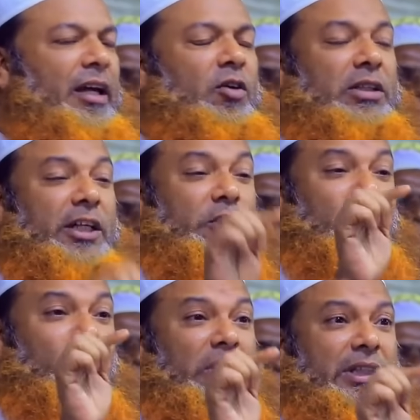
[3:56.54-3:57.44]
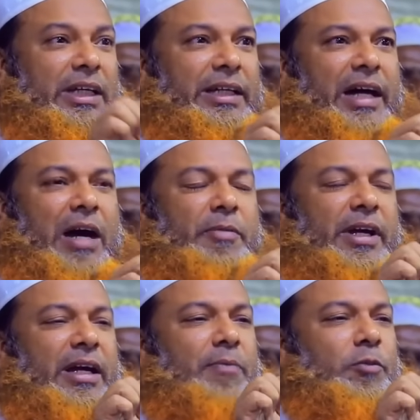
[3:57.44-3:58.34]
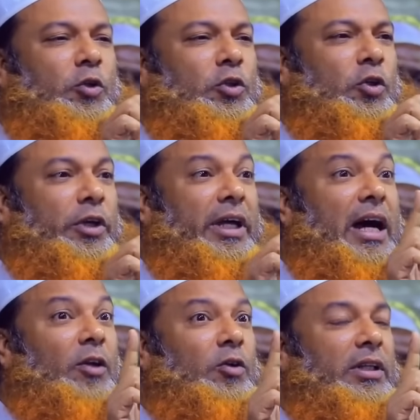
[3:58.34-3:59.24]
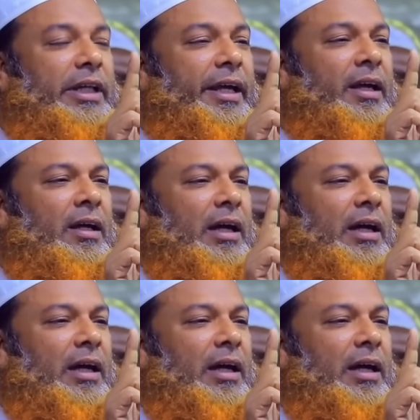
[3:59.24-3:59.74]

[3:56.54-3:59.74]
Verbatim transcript: এ কথা শুনতেই আবেগ আপ্লুত হয়ে আনন্দে